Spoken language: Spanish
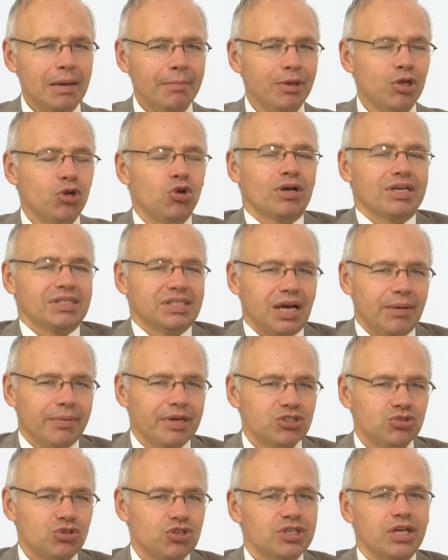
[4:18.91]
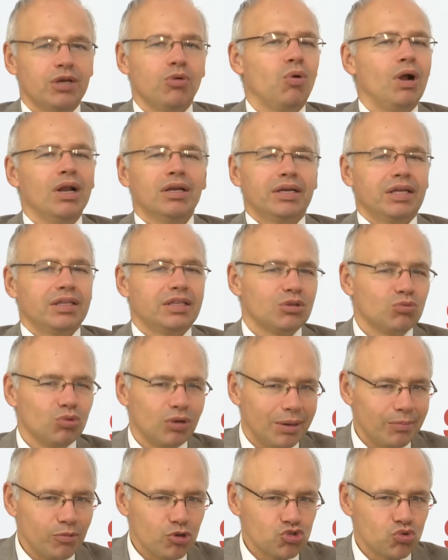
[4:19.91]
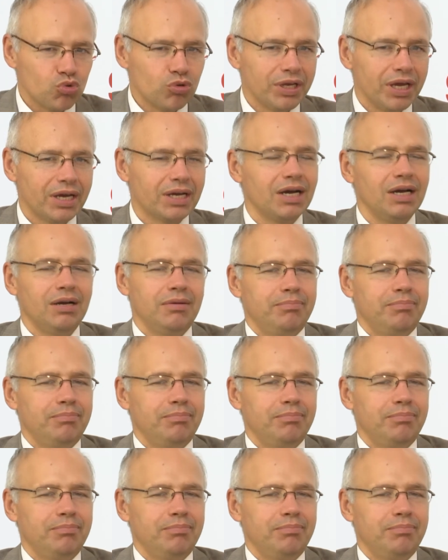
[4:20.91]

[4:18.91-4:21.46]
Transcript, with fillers: pero lo que se ha visto es que igual que titulamos un e